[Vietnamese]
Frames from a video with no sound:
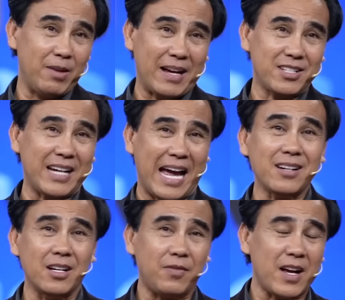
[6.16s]
Vì Bạn Xứng
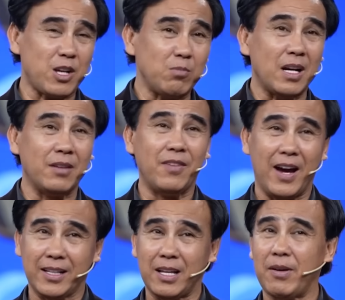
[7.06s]
Đáng được phát sóng trên
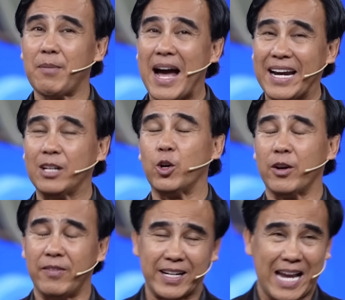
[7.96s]
VTV3 Đài truyền
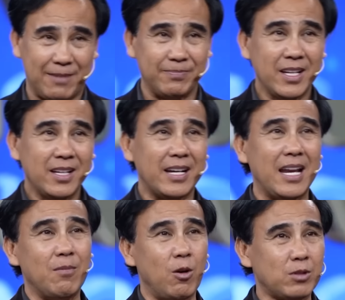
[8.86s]
hình Việt Nam
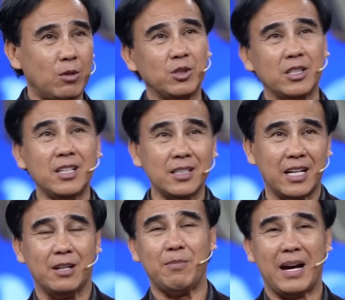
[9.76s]
Đây là một trong những chương
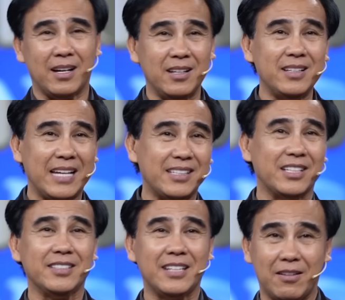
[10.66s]
trình mang đến những giá
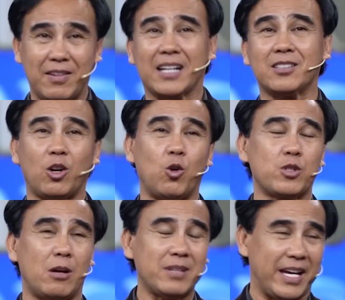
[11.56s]
trị nhân văn cho cuộc
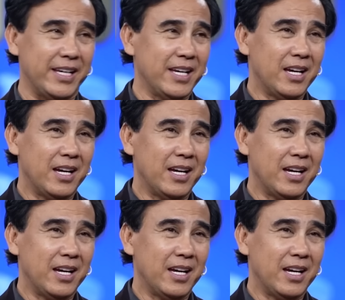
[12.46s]
sống này